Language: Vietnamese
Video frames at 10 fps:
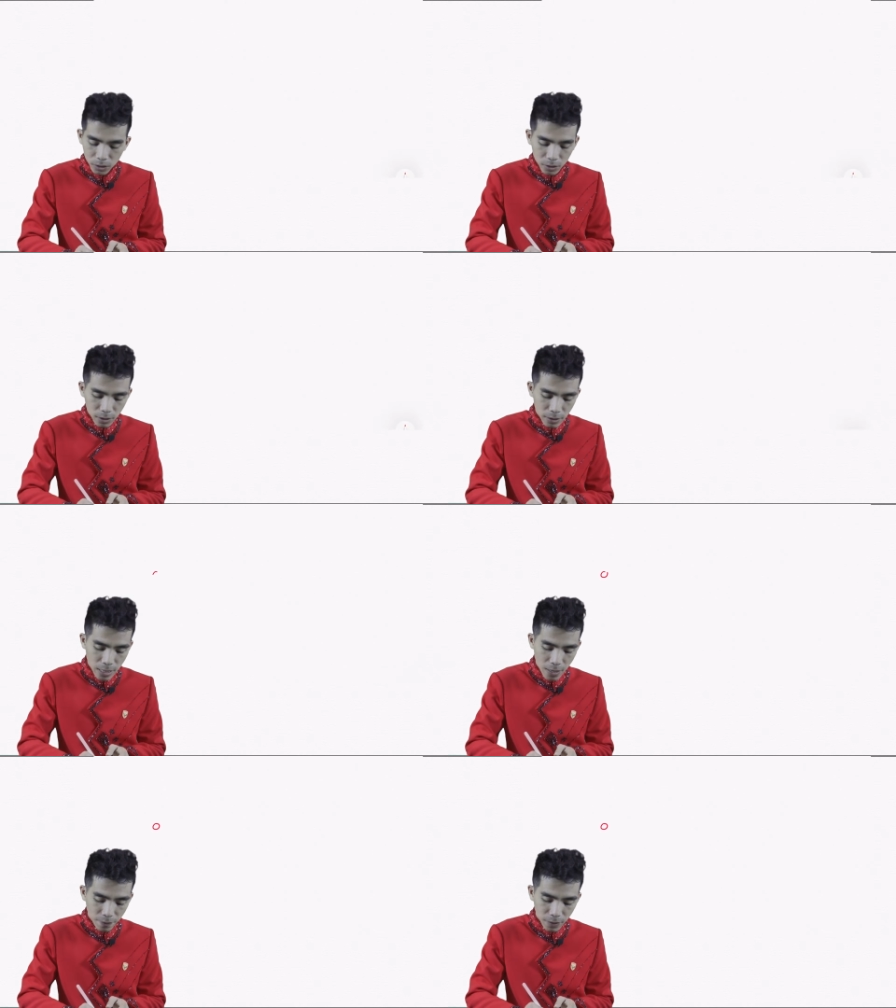Sinh
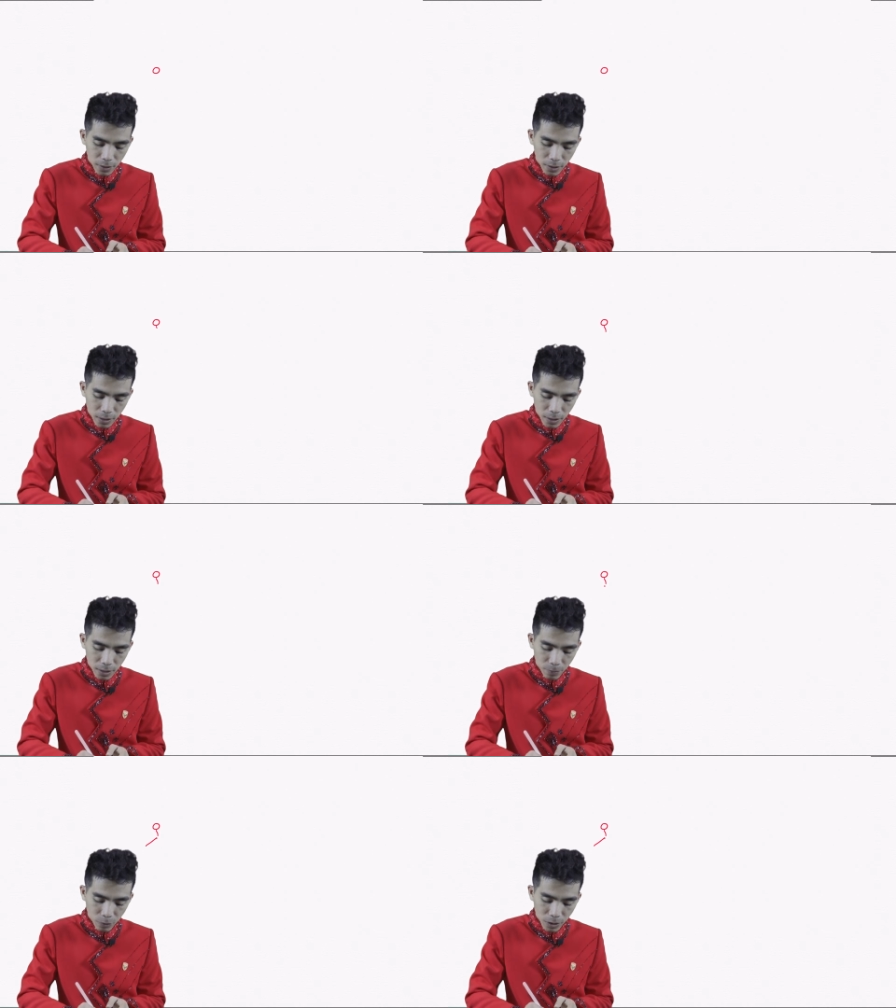ra và lớn
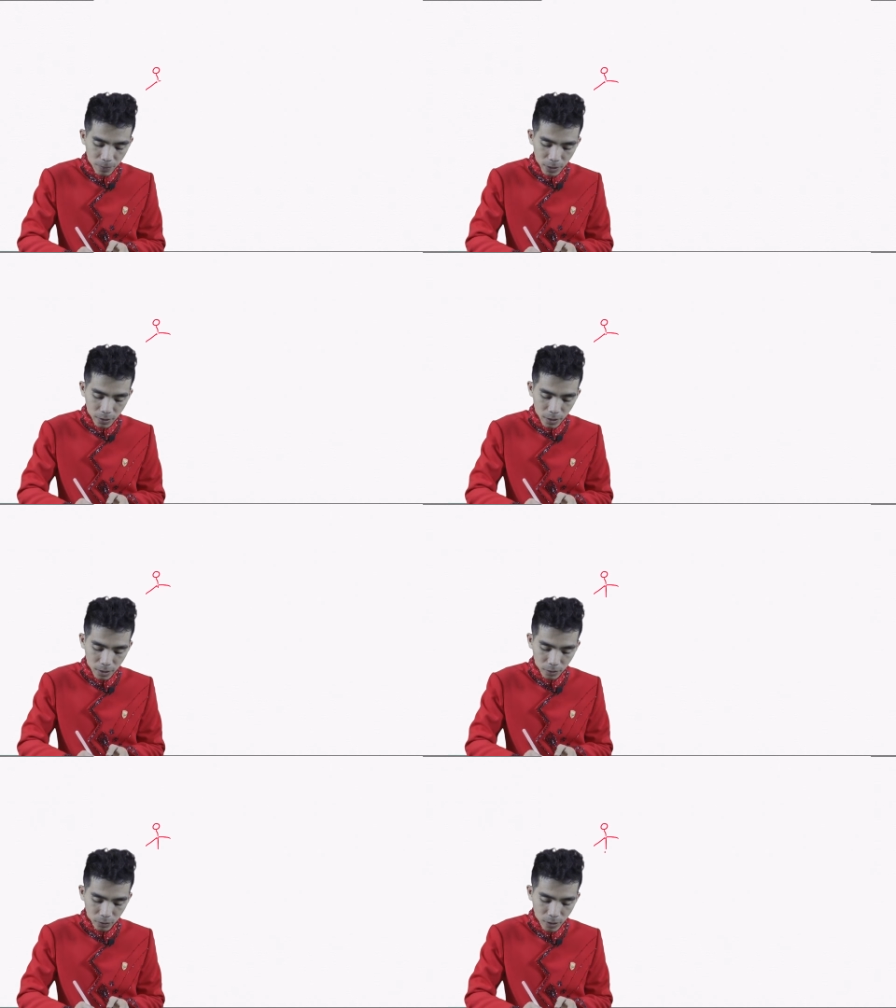lên là một người bình
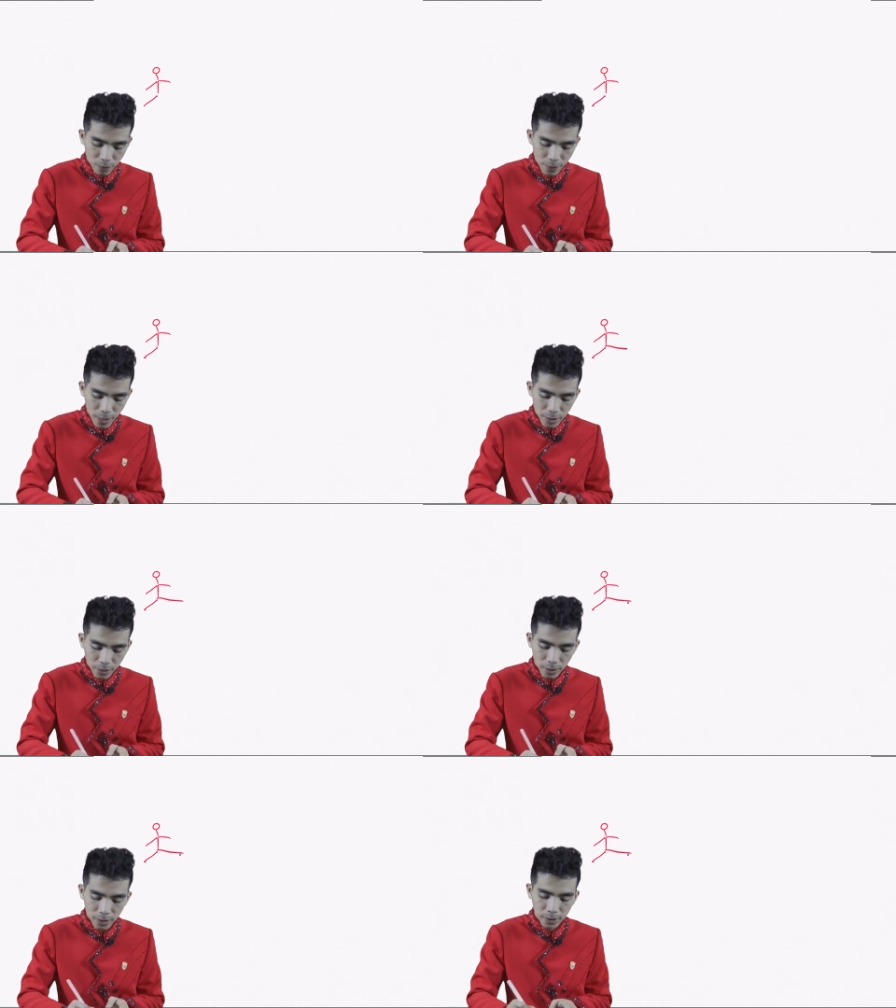thường. Tôi đang vẽ
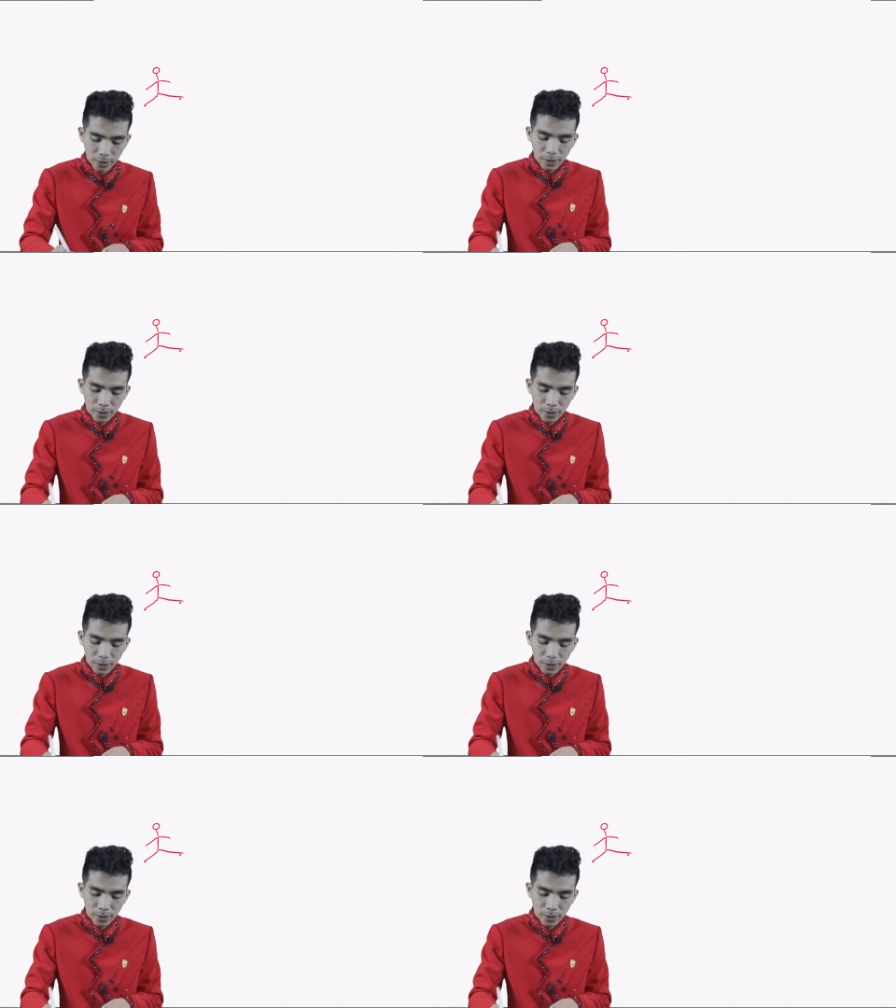hình này.